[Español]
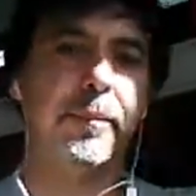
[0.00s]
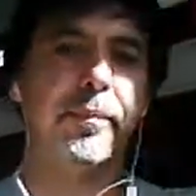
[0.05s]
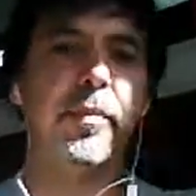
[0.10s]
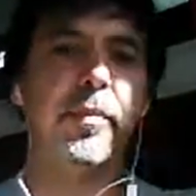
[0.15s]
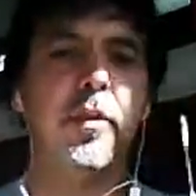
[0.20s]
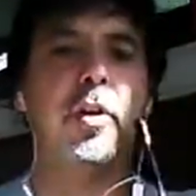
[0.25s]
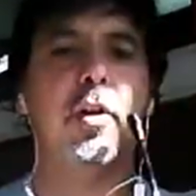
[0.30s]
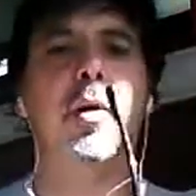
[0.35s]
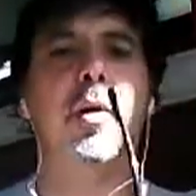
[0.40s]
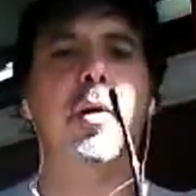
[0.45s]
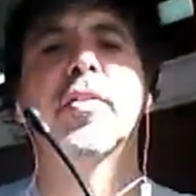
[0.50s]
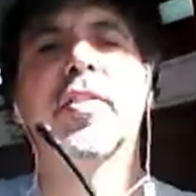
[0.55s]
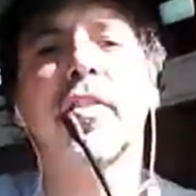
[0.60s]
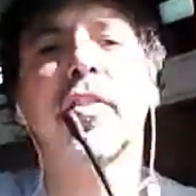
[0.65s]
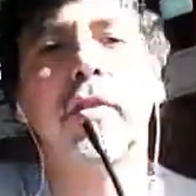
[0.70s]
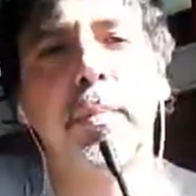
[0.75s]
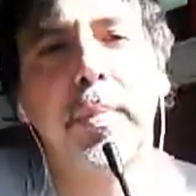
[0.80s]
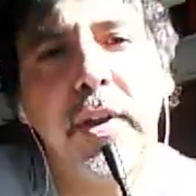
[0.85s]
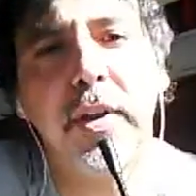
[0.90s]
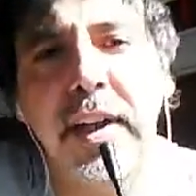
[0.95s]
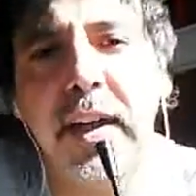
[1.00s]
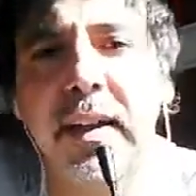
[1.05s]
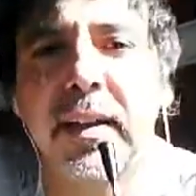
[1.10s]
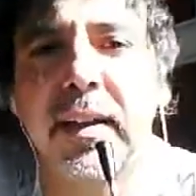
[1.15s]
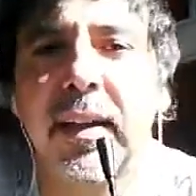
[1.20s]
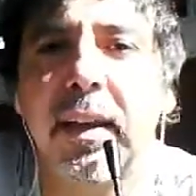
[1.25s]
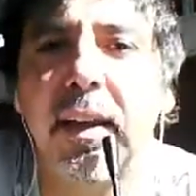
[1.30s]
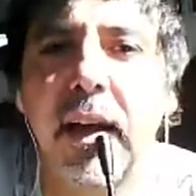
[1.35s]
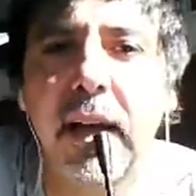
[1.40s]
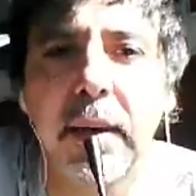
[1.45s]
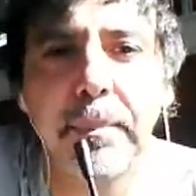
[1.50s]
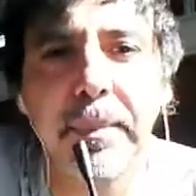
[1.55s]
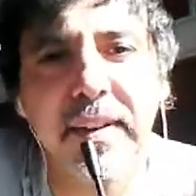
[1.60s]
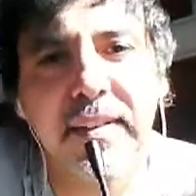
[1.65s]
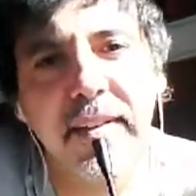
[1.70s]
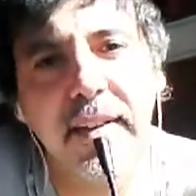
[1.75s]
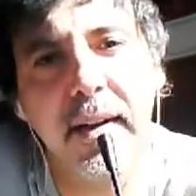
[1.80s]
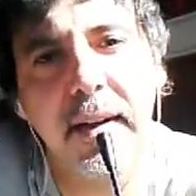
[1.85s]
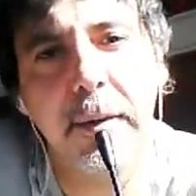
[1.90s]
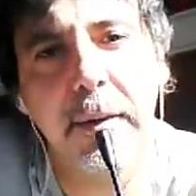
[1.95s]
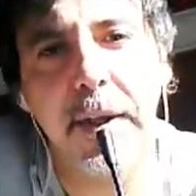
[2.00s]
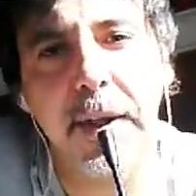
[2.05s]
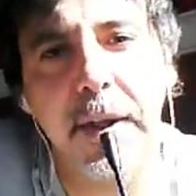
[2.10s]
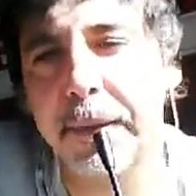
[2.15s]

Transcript: Cómo se suponía que tenía que empezar. A ver.